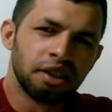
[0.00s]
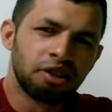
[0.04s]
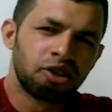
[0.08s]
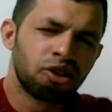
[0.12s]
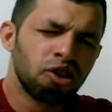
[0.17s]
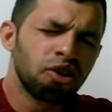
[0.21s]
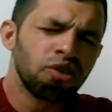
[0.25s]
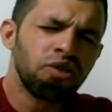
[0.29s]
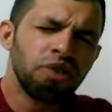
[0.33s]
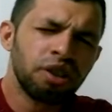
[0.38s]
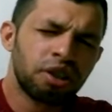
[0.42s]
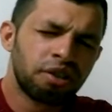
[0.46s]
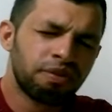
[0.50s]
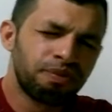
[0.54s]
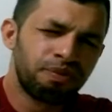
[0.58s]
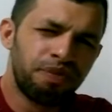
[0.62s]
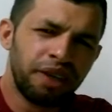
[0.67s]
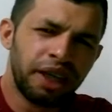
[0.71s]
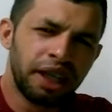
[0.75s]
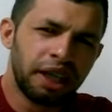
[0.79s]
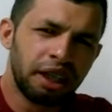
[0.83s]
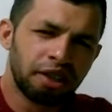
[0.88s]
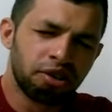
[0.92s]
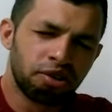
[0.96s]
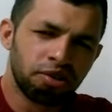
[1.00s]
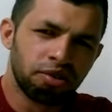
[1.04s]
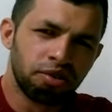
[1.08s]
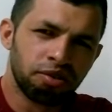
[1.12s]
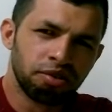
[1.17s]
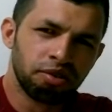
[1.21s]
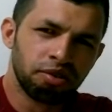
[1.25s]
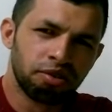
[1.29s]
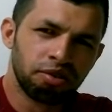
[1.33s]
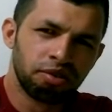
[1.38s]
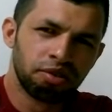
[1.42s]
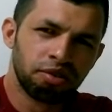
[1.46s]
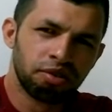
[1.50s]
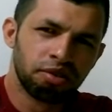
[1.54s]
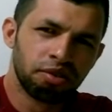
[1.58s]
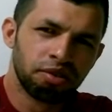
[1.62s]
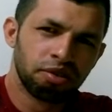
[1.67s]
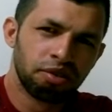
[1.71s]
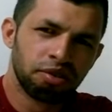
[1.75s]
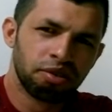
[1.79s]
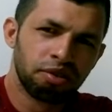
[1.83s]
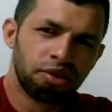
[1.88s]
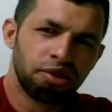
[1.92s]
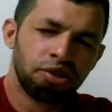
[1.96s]
todo espírito
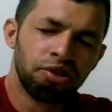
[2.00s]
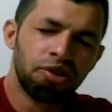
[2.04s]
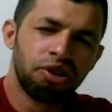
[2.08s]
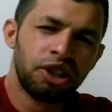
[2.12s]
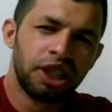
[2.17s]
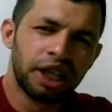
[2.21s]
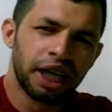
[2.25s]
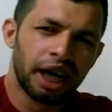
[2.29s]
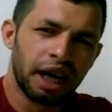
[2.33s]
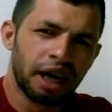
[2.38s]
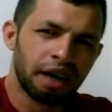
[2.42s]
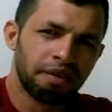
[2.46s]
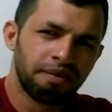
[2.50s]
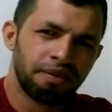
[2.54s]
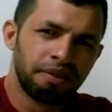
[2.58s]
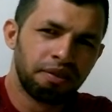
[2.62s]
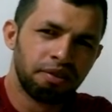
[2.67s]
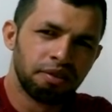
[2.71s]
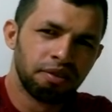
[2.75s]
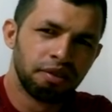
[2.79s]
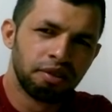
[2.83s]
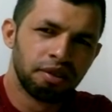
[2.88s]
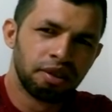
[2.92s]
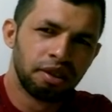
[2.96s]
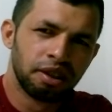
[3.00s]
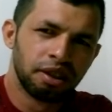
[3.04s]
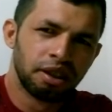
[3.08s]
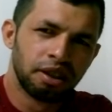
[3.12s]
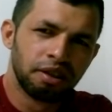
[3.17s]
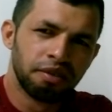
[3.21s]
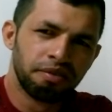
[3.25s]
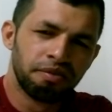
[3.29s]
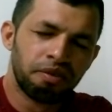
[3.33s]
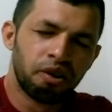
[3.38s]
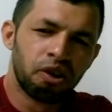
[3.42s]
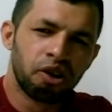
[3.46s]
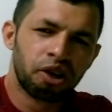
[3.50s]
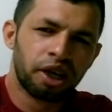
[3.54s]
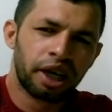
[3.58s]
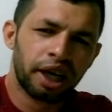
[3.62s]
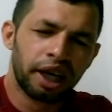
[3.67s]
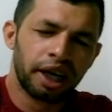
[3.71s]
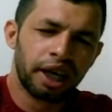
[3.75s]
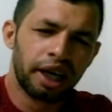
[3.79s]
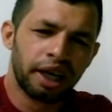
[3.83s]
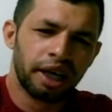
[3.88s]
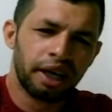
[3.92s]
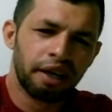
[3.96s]
do diabo,
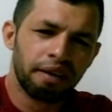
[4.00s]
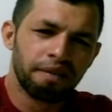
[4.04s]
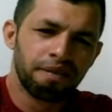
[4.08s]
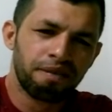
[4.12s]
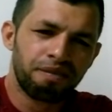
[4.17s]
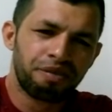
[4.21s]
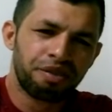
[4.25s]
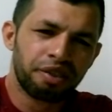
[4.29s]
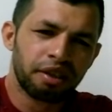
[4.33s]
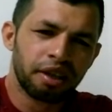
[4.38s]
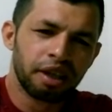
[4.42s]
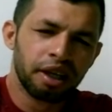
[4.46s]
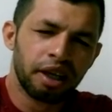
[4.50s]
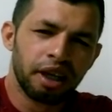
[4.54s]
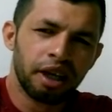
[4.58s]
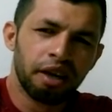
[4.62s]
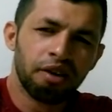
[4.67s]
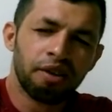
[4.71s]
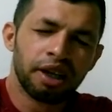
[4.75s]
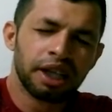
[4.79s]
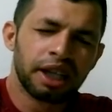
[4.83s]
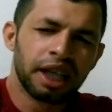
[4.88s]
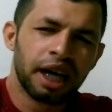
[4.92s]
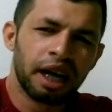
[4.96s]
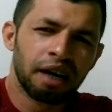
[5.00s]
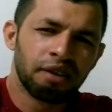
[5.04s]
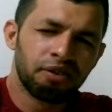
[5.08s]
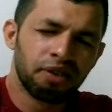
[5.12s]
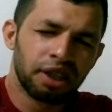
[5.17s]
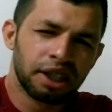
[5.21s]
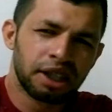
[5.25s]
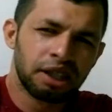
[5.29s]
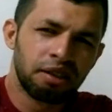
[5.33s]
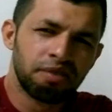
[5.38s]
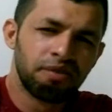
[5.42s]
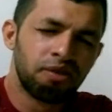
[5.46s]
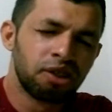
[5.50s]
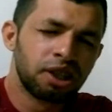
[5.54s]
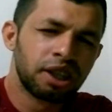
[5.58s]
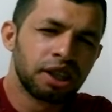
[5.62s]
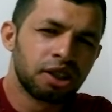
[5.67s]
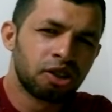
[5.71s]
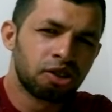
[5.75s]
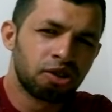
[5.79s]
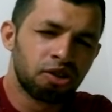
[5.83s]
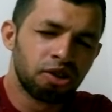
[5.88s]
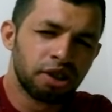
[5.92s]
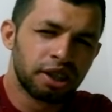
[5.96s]
porque eu andava fazendo
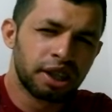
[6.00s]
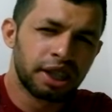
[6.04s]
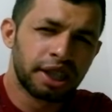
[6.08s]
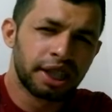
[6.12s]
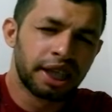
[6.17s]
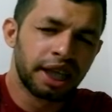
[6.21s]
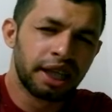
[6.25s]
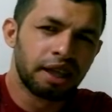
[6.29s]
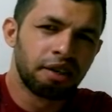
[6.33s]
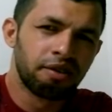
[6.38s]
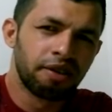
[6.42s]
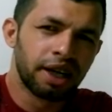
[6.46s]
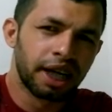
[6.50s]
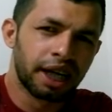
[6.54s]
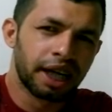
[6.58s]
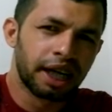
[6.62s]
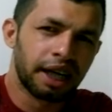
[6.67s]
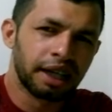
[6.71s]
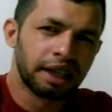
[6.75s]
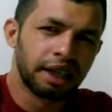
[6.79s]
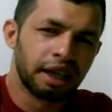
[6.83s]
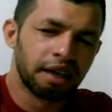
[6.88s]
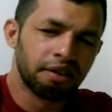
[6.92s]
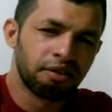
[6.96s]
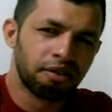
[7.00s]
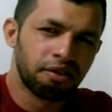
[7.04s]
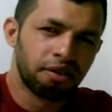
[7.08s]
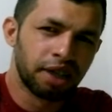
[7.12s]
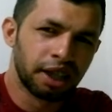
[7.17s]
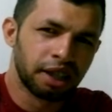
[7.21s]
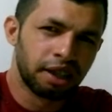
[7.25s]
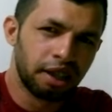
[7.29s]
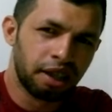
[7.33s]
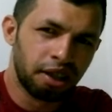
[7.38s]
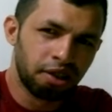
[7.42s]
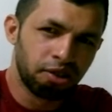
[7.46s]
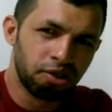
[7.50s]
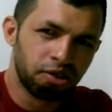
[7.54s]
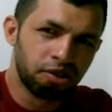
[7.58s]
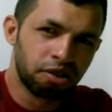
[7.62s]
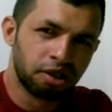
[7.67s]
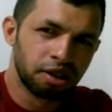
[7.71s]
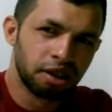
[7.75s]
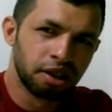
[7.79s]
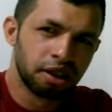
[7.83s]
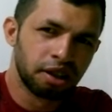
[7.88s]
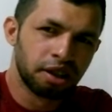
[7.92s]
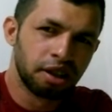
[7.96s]
muitas coisas que não agradavam a
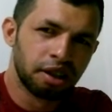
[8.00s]
Deus.